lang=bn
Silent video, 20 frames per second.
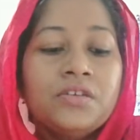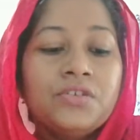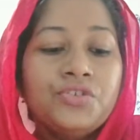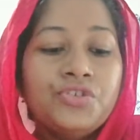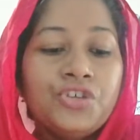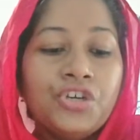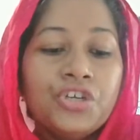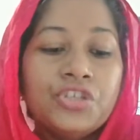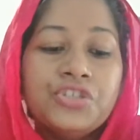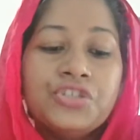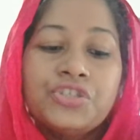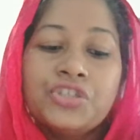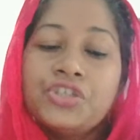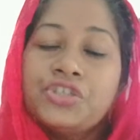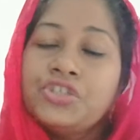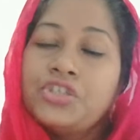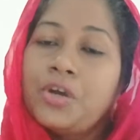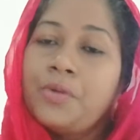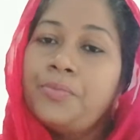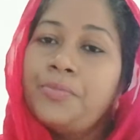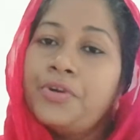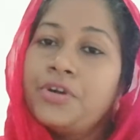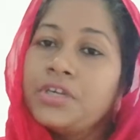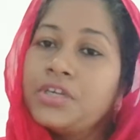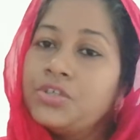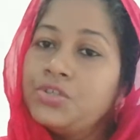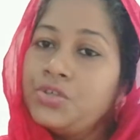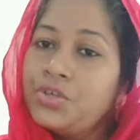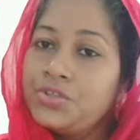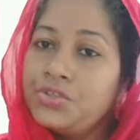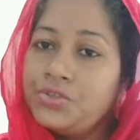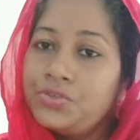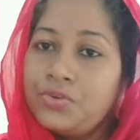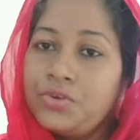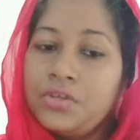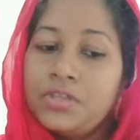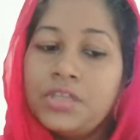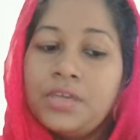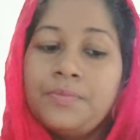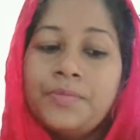সঞ্চয় সম্পর্কে
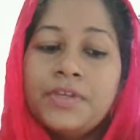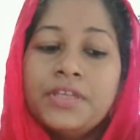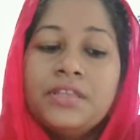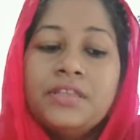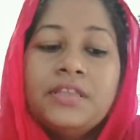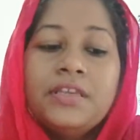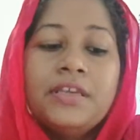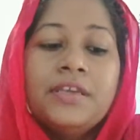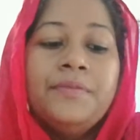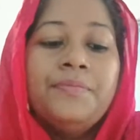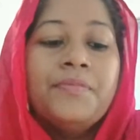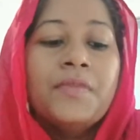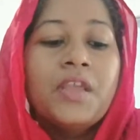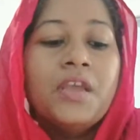সচেতনতা বৃদ্ধি